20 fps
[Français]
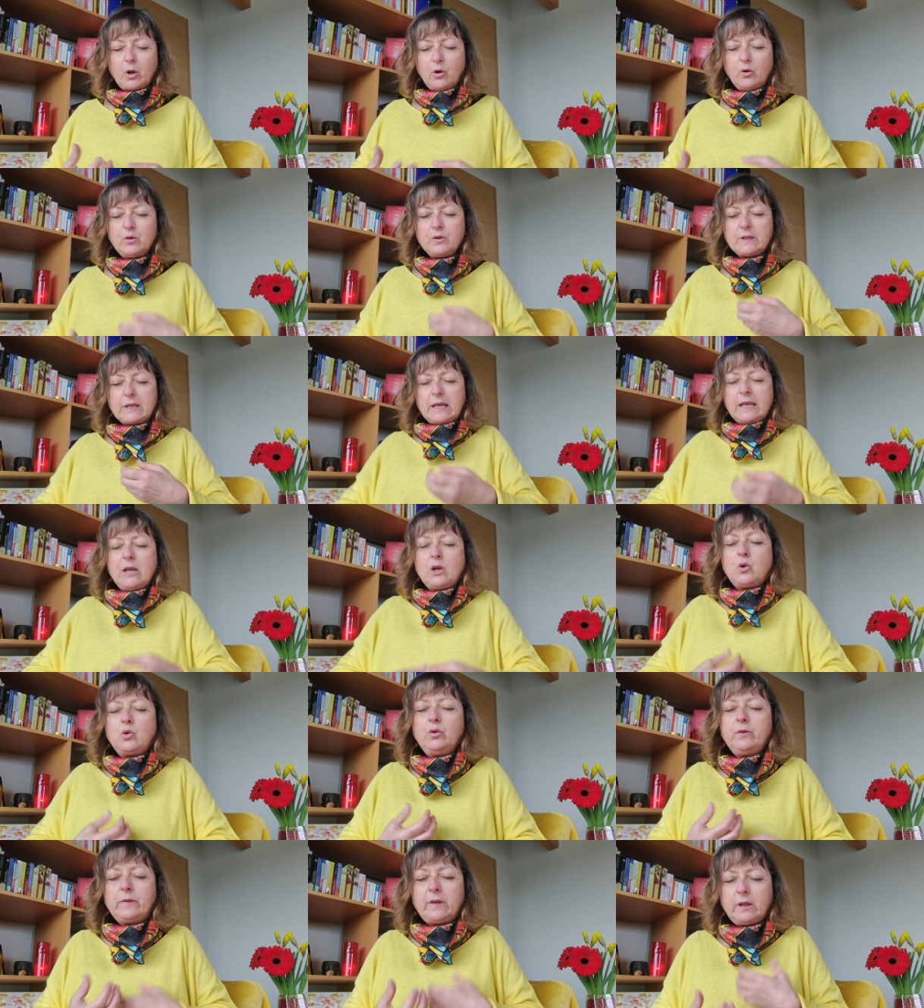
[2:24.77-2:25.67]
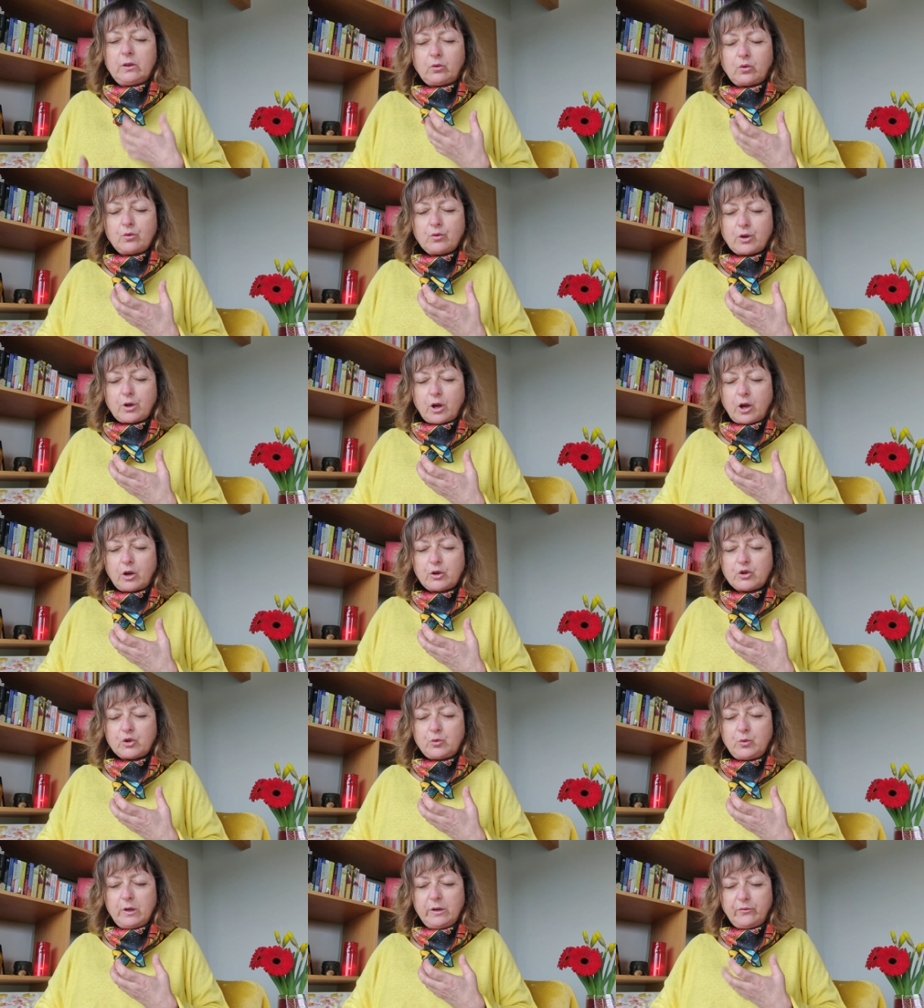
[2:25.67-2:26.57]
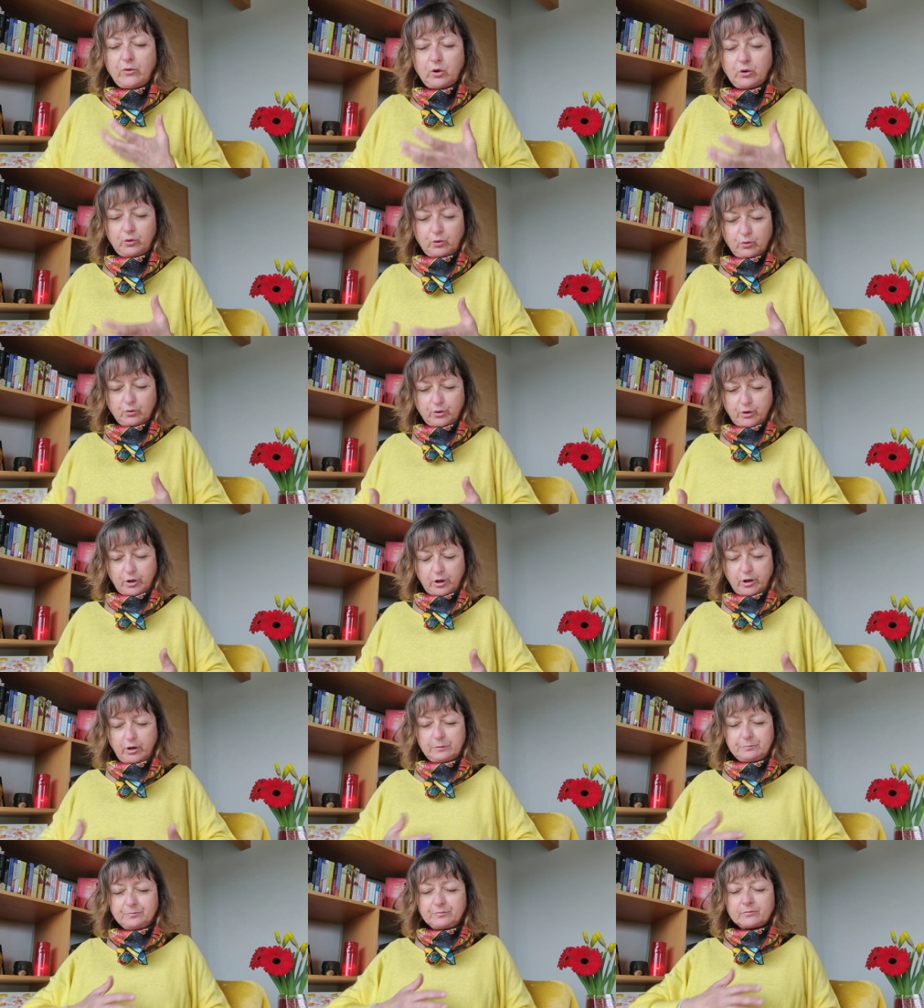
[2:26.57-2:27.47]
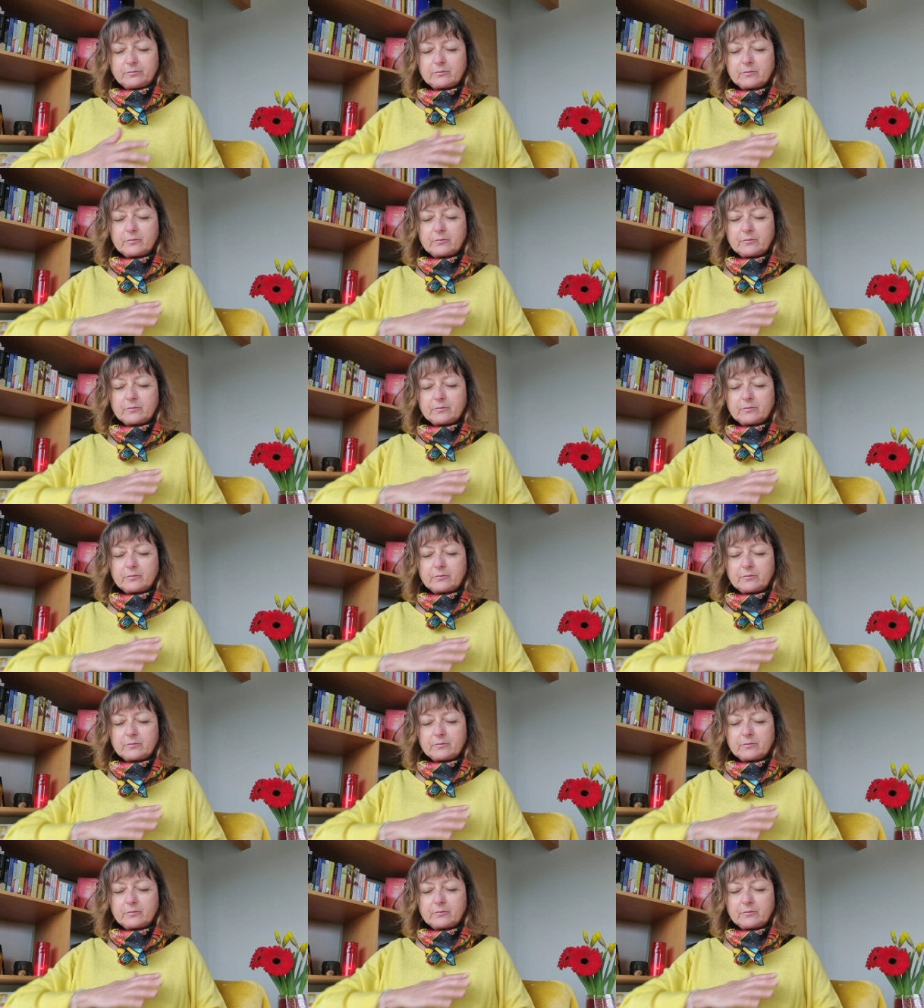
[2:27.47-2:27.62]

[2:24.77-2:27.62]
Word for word: ose écouter ton cœur, suivre ton cœur